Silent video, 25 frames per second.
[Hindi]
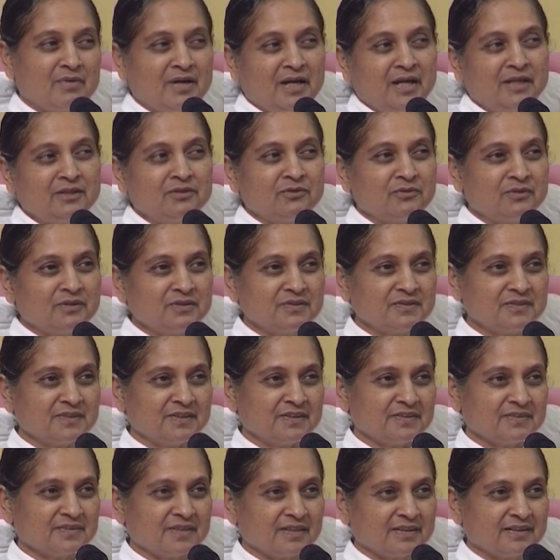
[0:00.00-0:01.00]
मैं तो
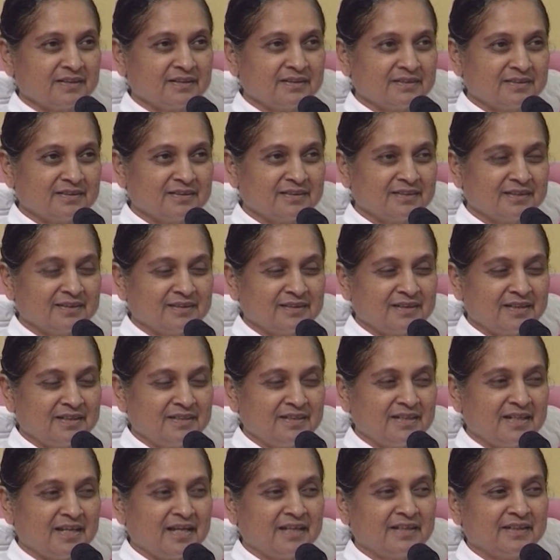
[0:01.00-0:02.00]
किसी के साथ
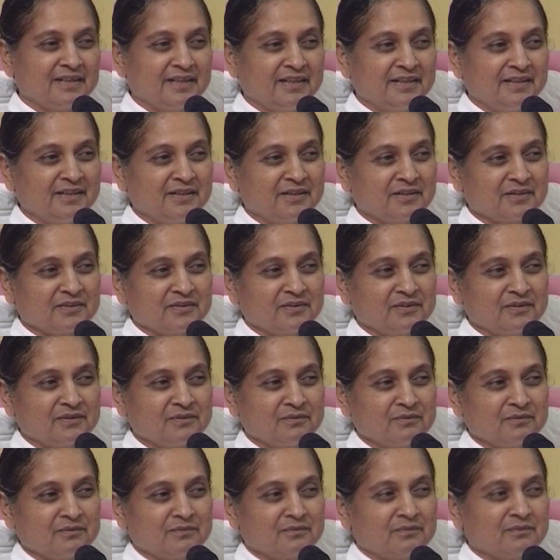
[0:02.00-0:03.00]
अन्याय नहीं करती
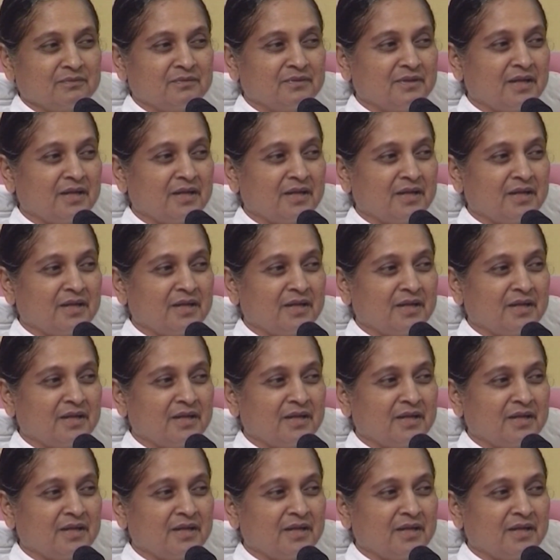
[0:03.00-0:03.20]
हूँ